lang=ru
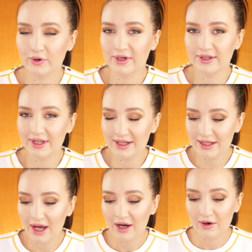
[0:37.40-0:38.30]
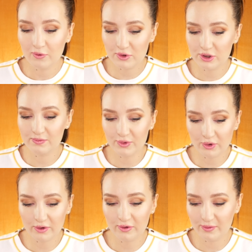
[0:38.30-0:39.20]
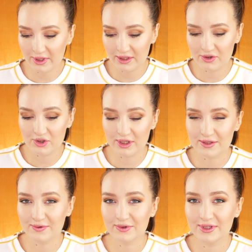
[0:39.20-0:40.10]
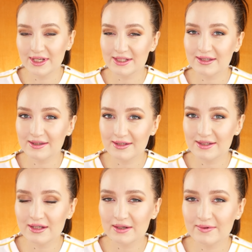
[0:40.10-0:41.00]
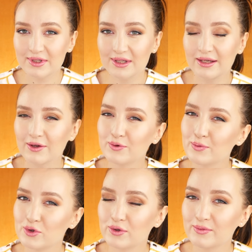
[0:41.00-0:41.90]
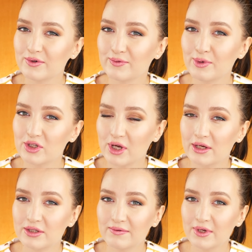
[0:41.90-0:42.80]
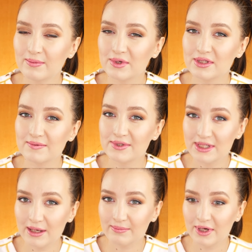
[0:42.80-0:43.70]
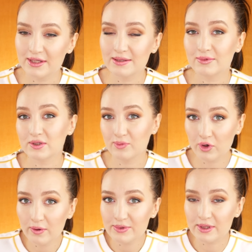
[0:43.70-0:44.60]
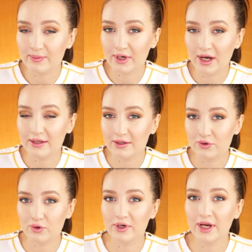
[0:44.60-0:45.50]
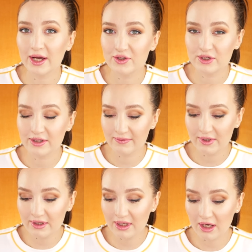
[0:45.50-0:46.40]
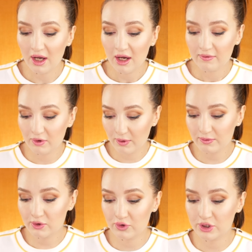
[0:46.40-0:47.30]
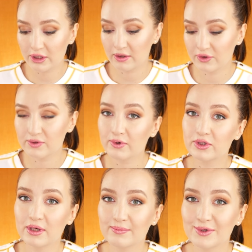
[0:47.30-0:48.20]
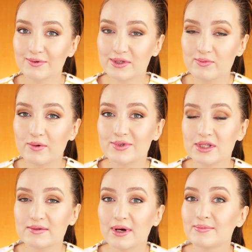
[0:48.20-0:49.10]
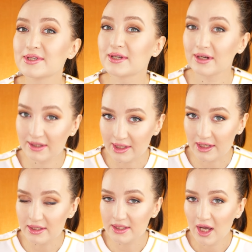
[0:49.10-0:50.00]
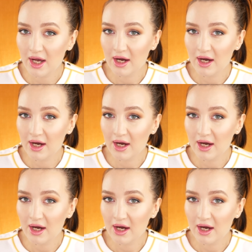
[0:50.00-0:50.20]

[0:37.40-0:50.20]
только нет. Очень много у меня сейчас вот есть на тестировании, и я думаю, что мы в ближайшее время со всем этим разберемся, пока это еще горячие новинки. В любом случае, сегодня мы возьмемся с вами за Catrice,